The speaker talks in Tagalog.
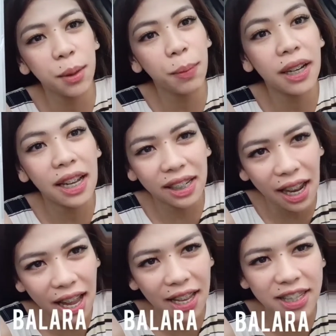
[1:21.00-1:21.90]
sa
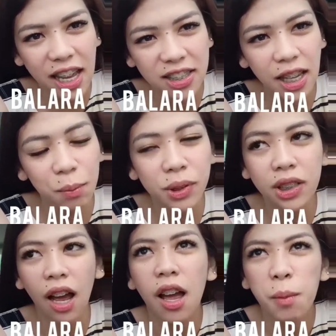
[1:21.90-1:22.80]
Balara. Yan, sabi
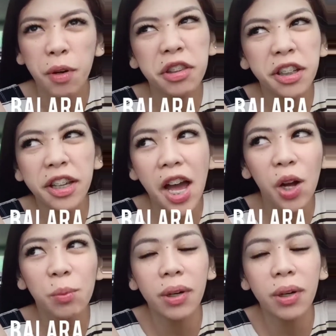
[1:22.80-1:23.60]
niya, pwede kayo ako